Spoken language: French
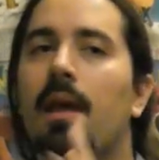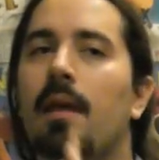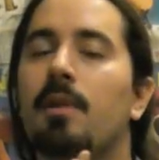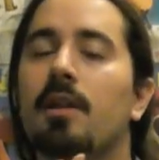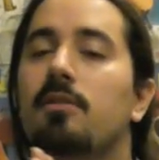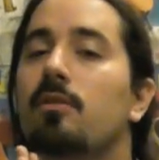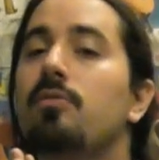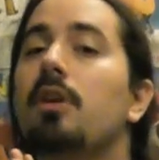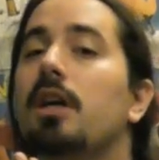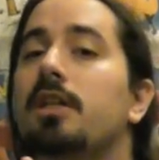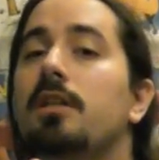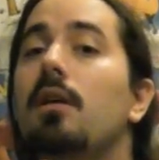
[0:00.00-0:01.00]
Et bien entendu,
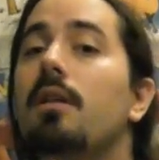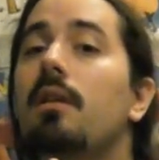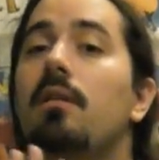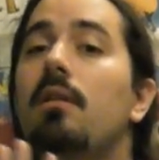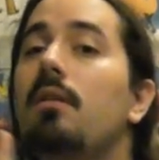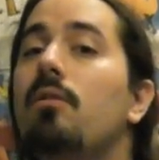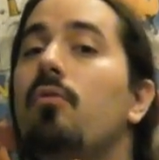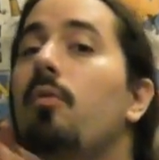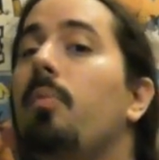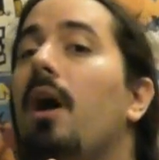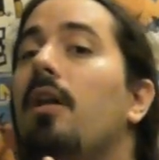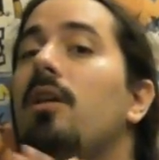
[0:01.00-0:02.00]
Regina ne,
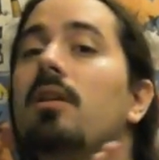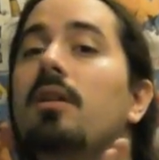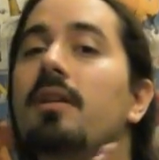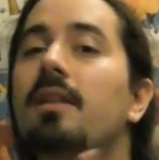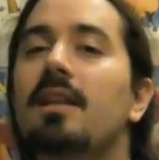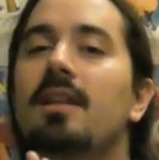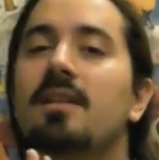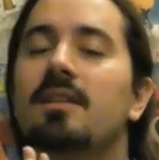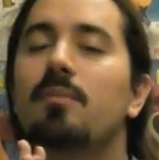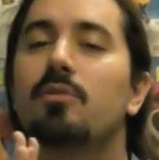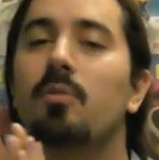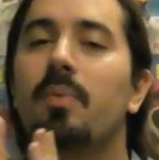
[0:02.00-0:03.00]
veut pas,
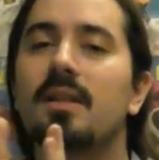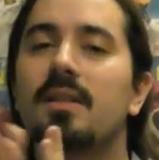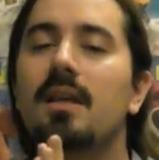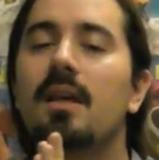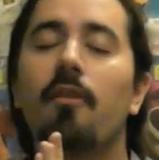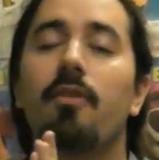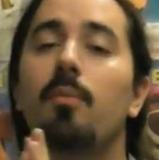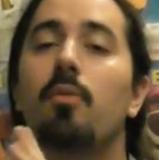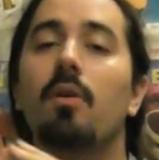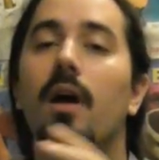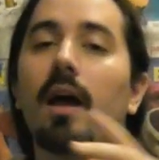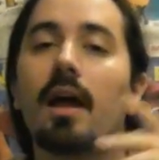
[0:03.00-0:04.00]
n'accepte pas ça. Enfin
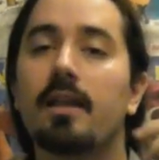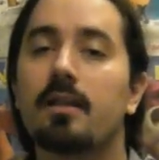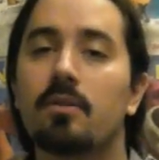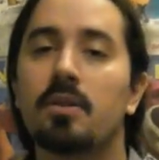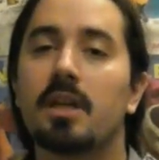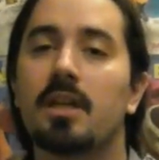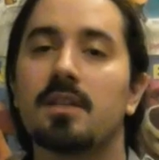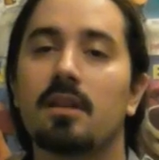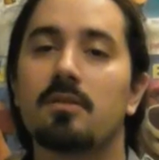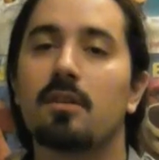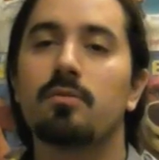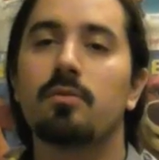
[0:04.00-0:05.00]
bon, euh, étant donné qu'elle les a
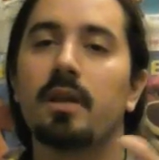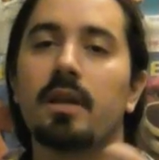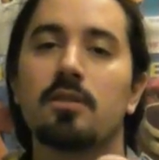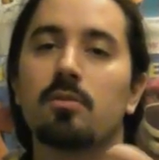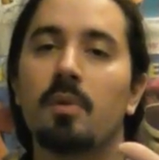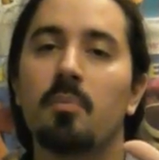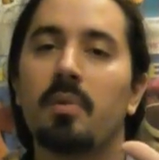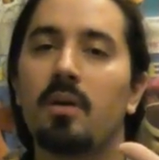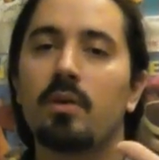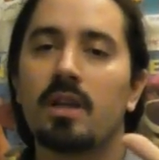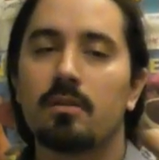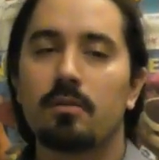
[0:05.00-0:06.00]
entendus et ils n'ont même pas
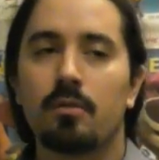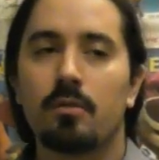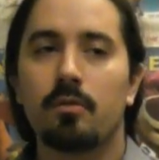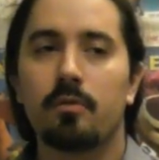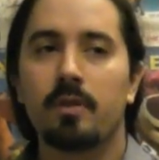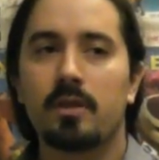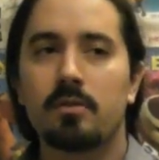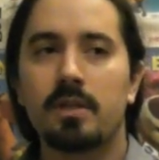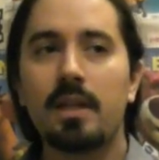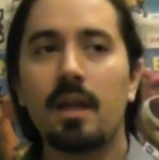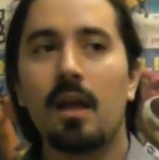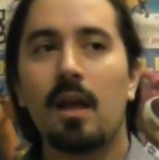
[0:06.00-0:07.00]
l'occasion de, faire ce
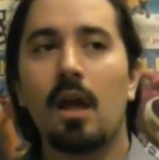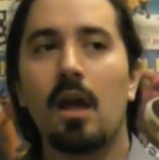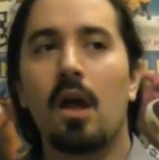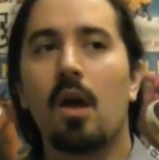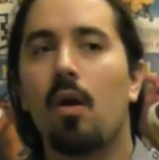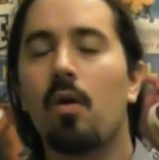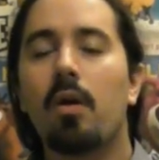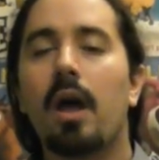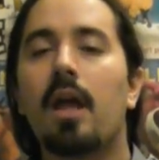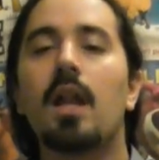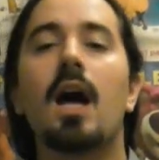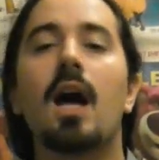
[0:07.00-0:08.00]
deal, euh,
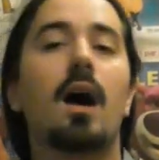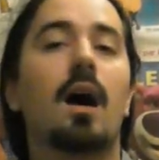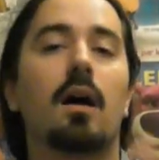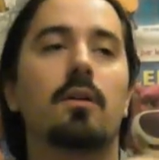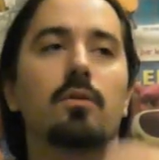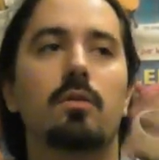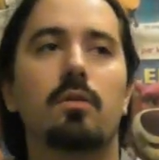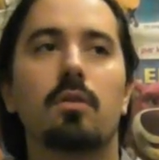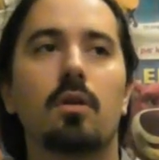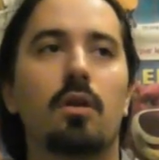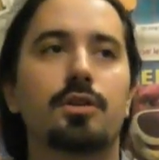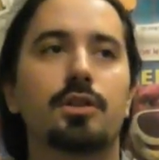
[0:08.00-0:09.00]
elle a, euh,
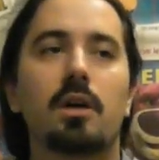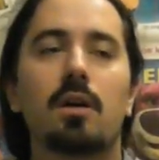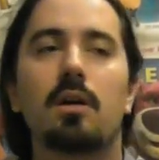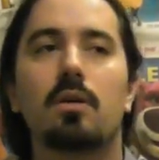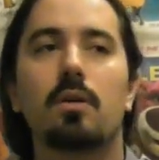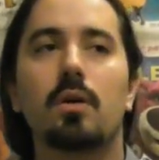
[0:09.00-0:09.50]
hors champ,